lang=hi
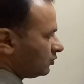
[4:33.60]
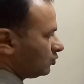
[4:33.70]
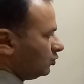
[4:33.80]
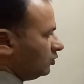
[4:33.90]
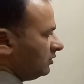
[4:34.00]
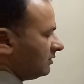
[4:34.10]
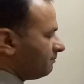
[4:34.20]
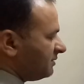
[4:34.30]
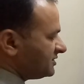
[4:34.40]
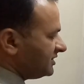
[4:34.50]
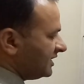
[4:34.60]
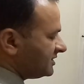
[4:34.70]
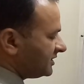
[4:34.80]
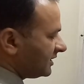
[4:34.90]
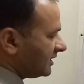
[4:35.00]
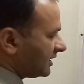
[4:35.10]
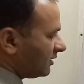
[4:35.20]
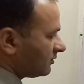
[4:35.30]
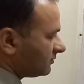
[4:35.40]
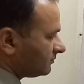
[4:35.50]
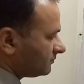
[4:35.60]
टू परचेज रिटर्न अकाउंट